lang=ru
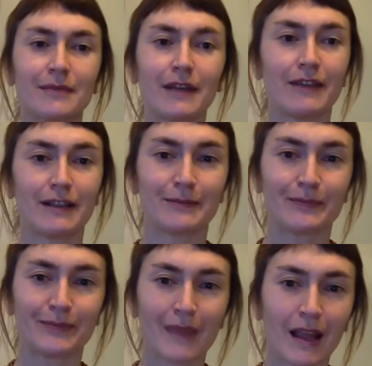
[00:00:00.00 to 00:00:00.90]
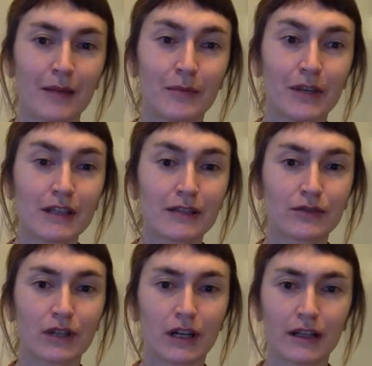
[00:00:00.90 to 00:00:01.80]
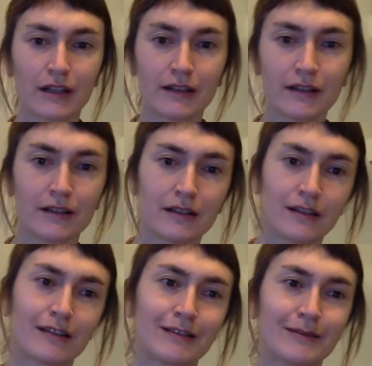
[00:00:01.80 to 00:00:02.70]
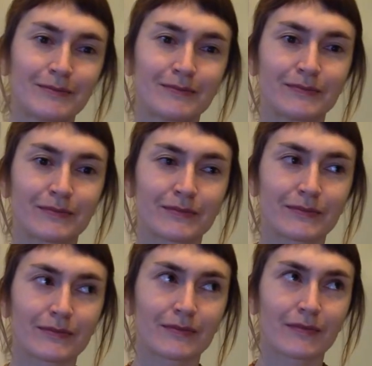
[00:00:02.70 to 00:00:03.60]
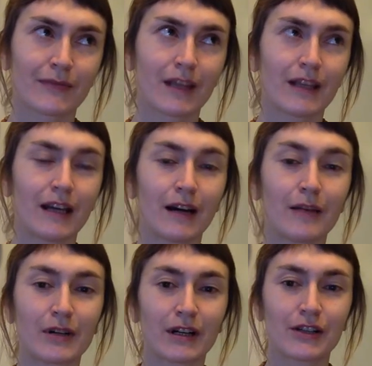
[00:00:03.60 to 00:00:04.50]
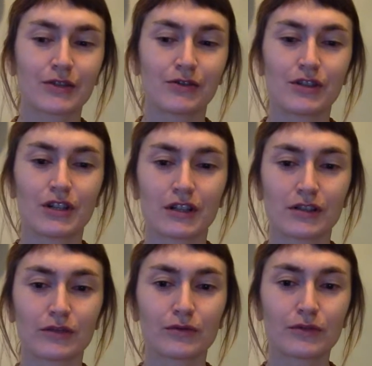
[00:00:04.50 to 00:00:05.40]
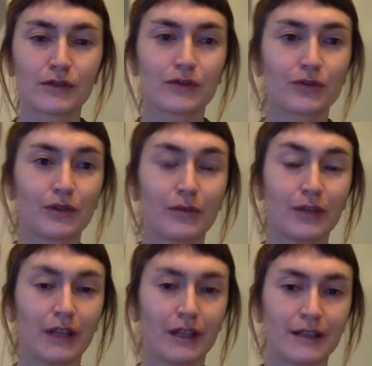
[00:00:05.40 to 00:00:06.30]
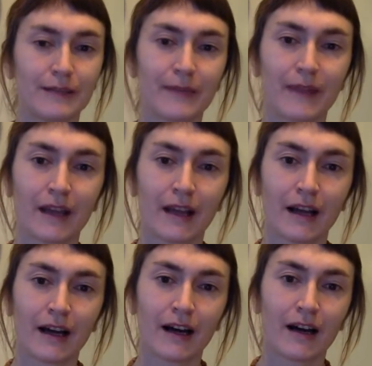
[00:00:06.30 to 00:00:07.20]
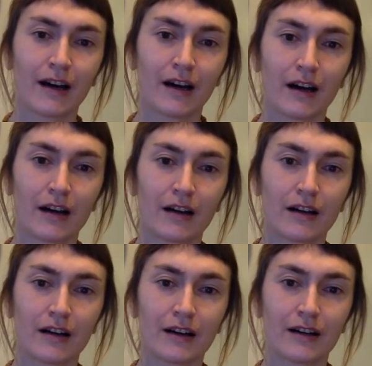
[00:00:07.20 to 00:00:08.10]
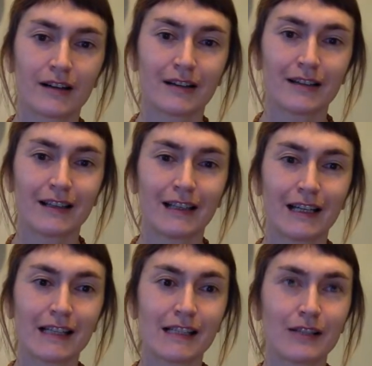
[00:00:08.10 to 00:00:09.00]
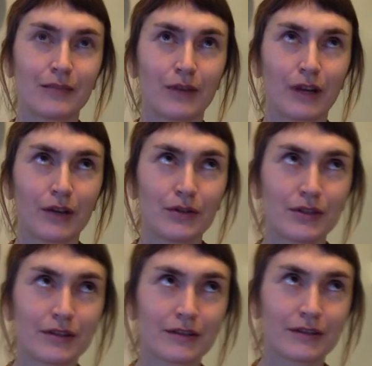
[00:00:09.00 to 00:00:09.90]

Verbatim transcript: привет! Меня зовут Анна. Эм, я прохожу сейчас курс в школе Мехенди. А, я занимаюсь...